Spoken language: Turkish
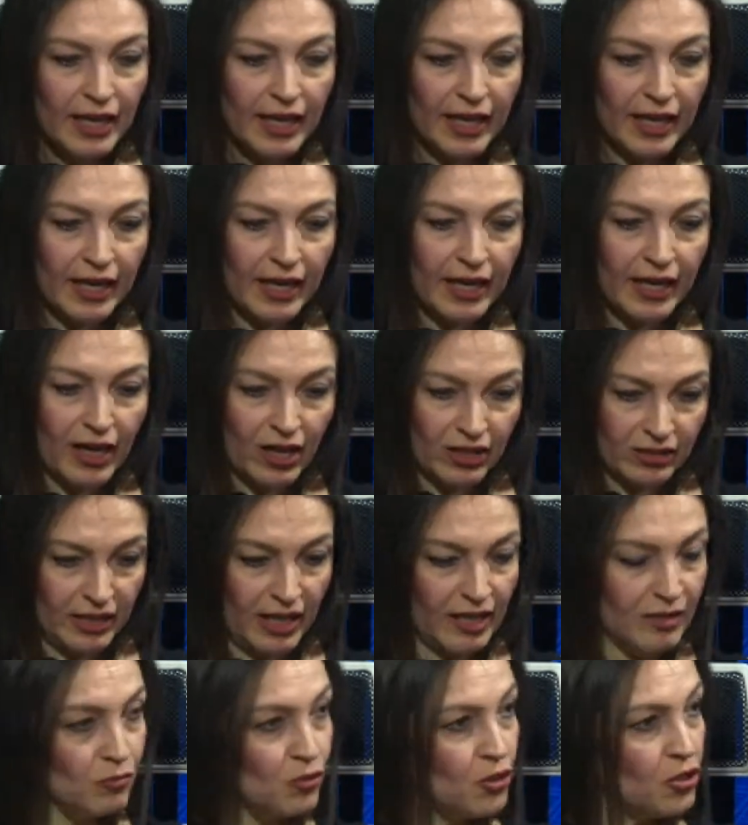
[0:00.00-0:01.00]
e,
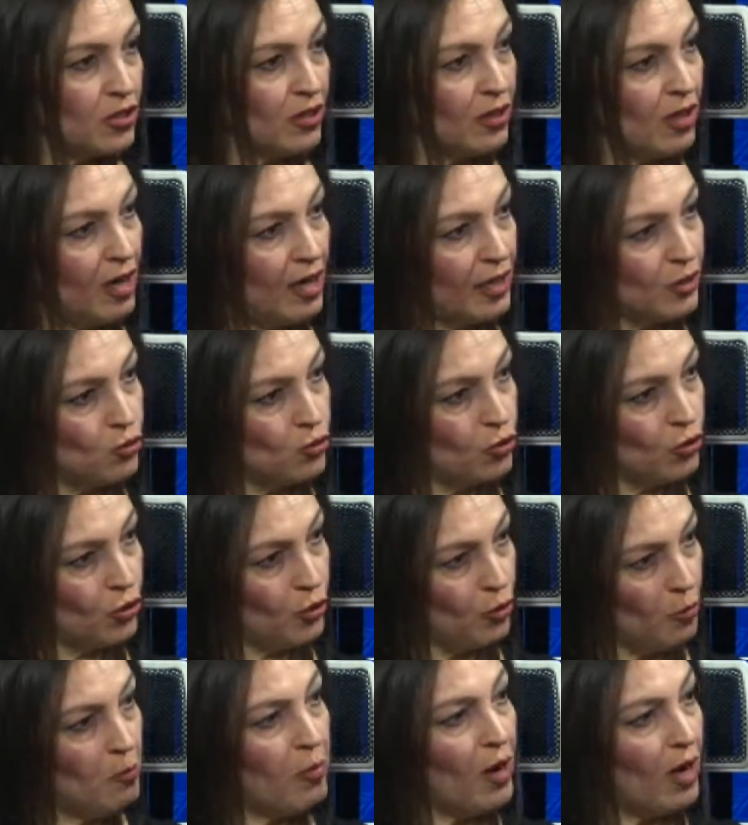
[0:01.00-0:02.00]
adanmışlık
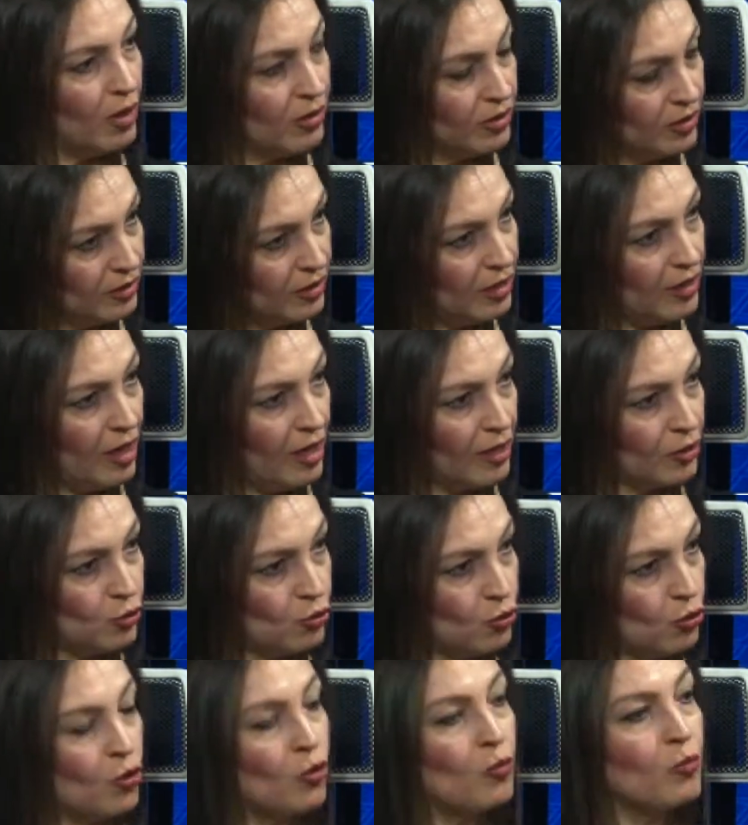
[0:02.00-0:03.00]
artıyor, bağlılık
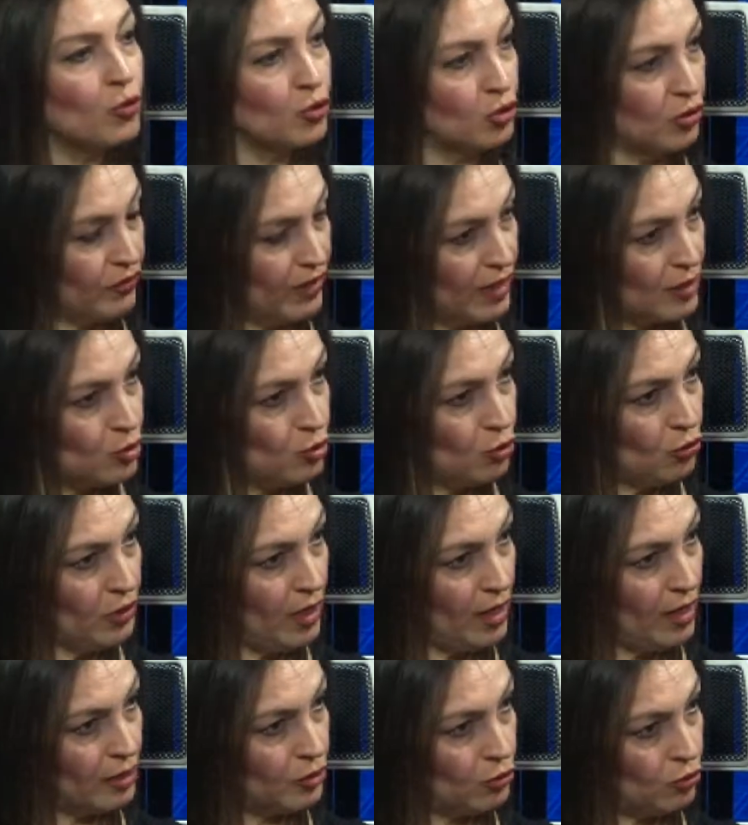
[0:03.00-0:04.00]
artıyor, motivasyon
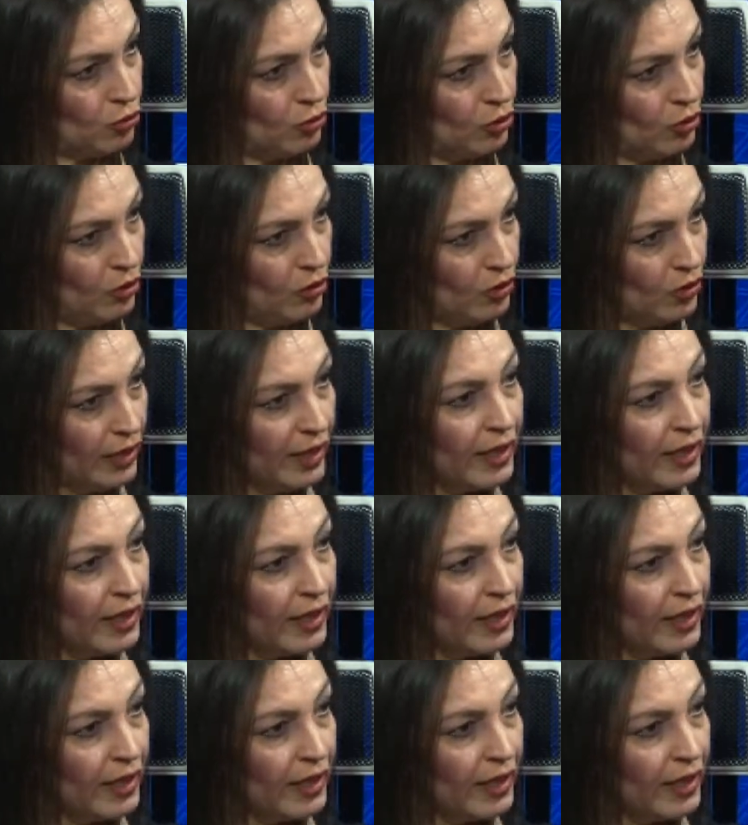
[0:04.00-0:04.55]
artıyor